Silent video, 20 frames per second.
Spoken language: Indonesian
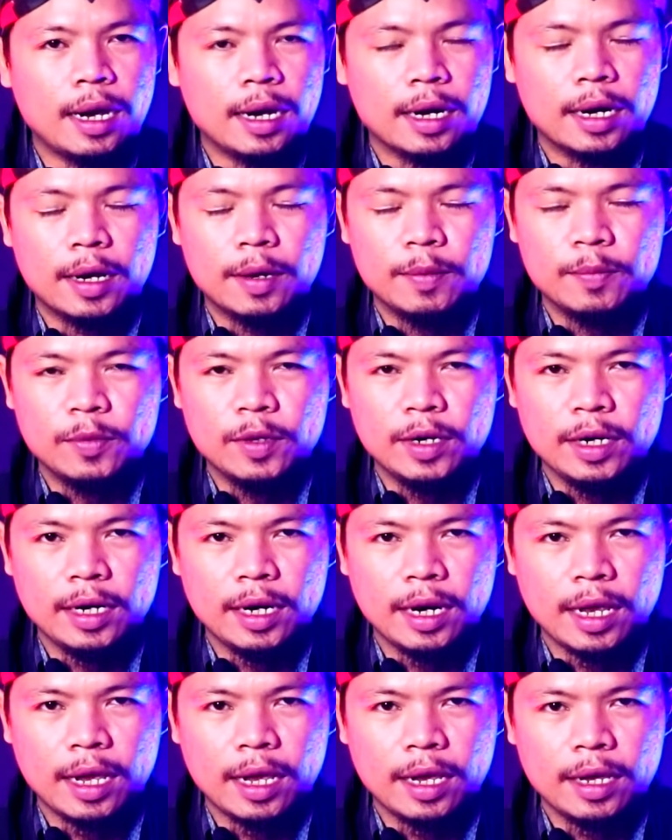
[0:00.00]

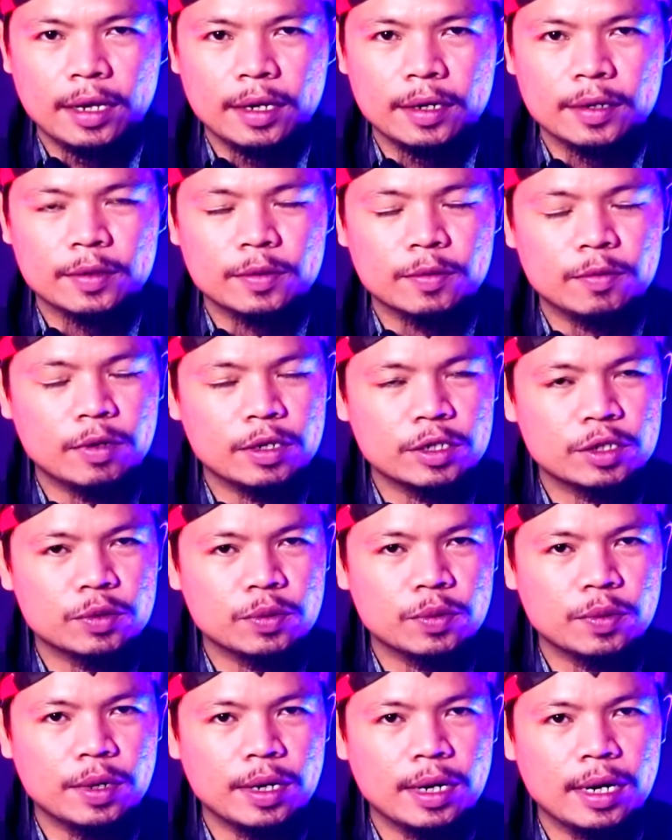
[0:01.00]
Alhamdulillah wa
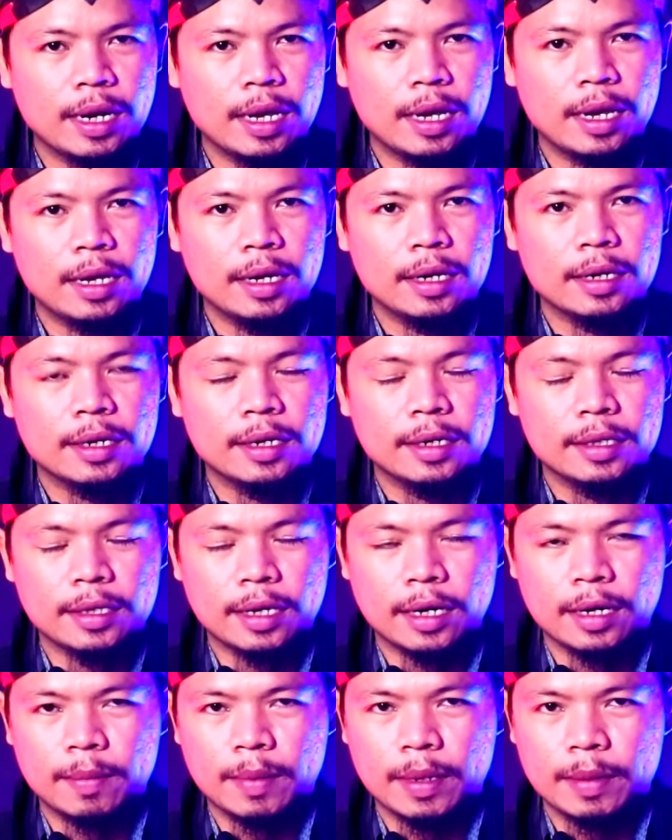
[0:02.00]
syukurillah
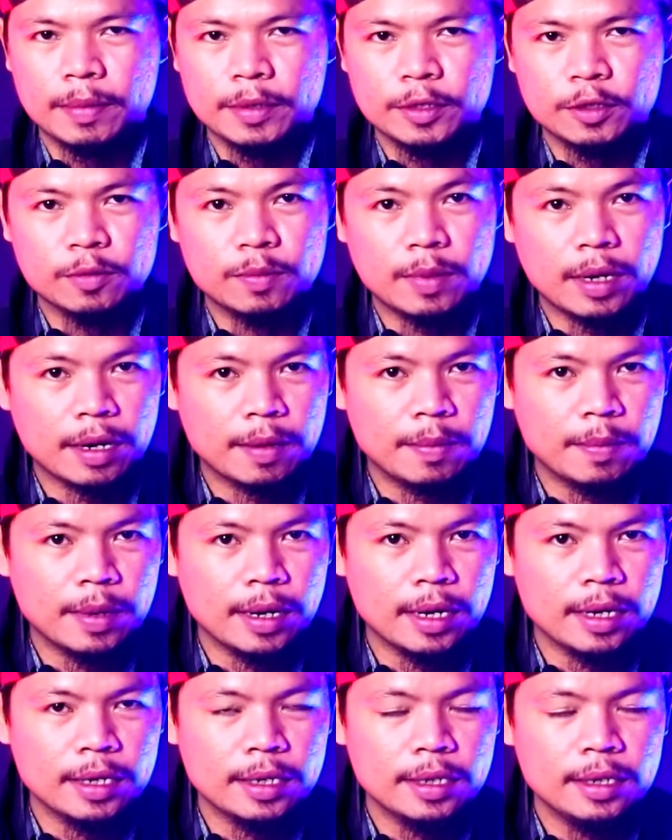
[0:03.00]
kita dapat berjumpa
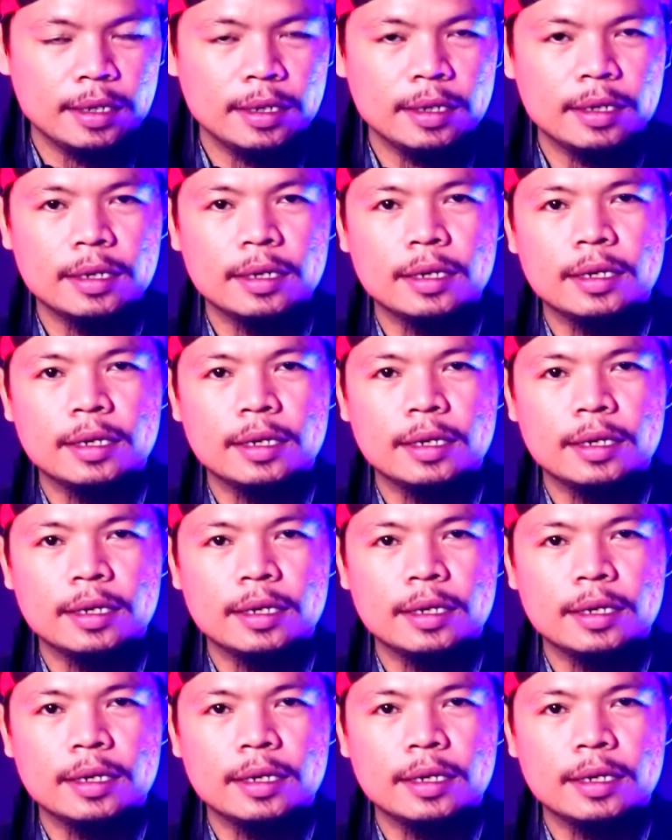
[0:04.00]
kembali